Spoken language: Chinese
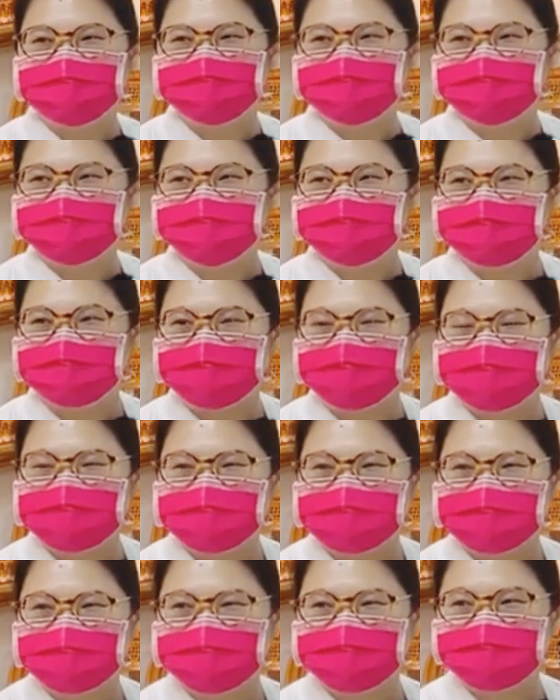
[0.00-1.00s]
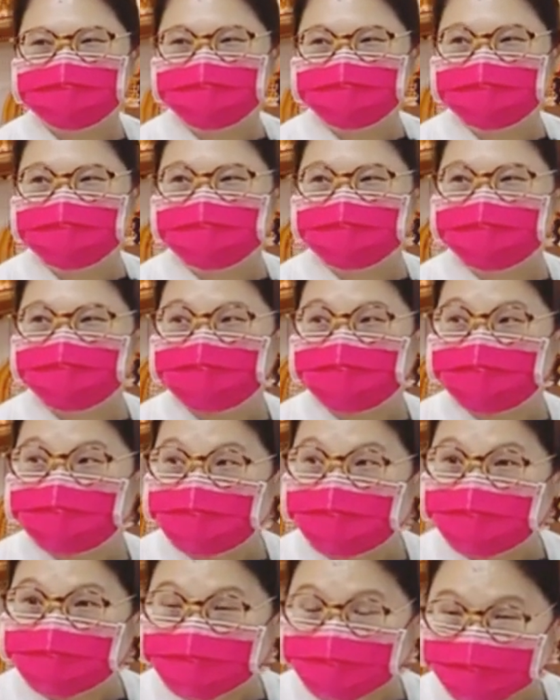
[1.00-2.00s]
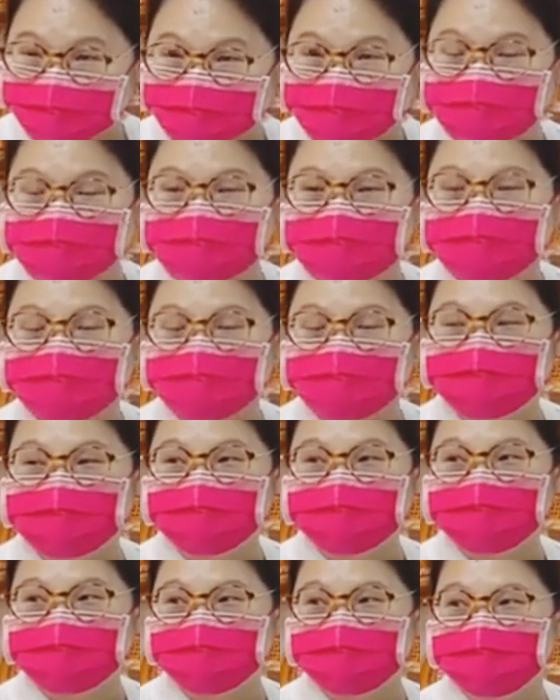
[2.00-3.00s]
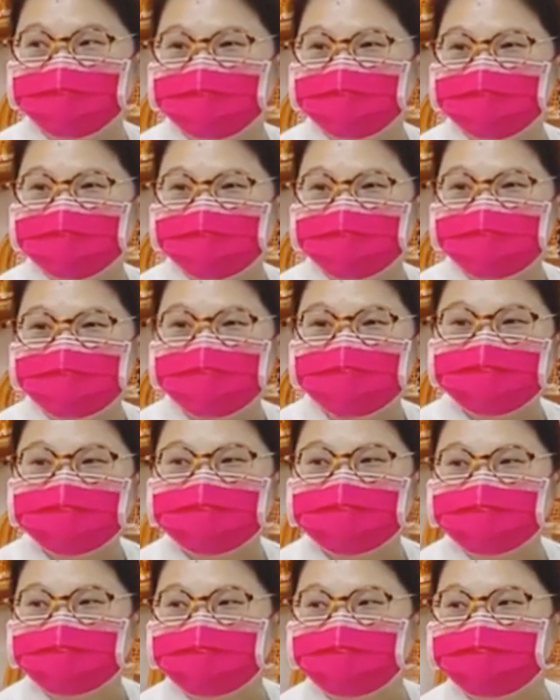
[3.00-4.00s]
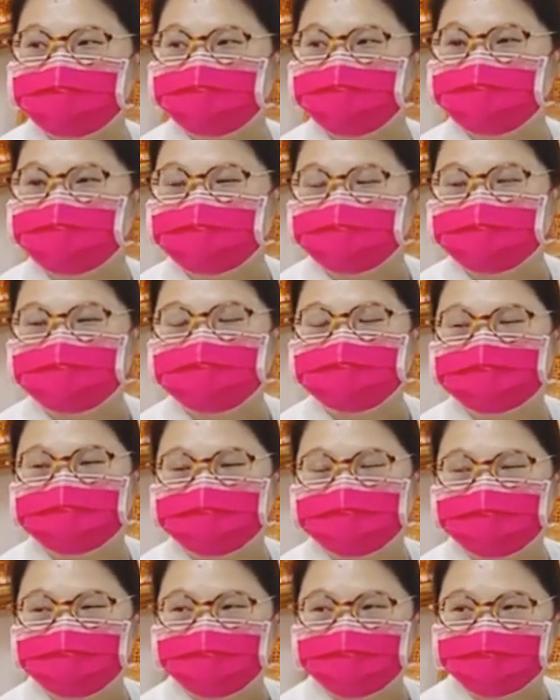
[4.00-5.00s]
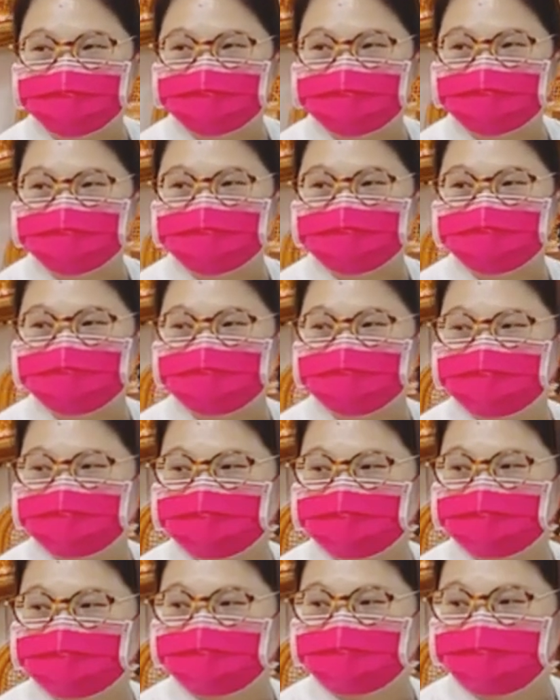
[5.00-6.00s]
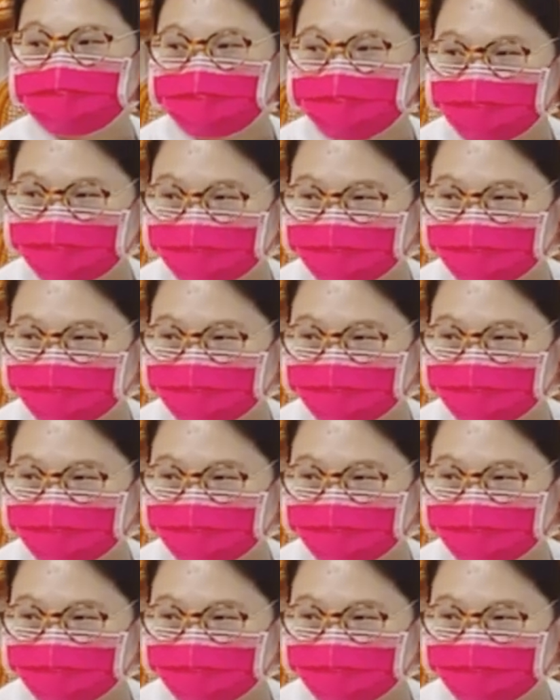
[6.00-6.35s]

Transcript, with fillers: 学习如何去布施。那布施不仅止于是钱，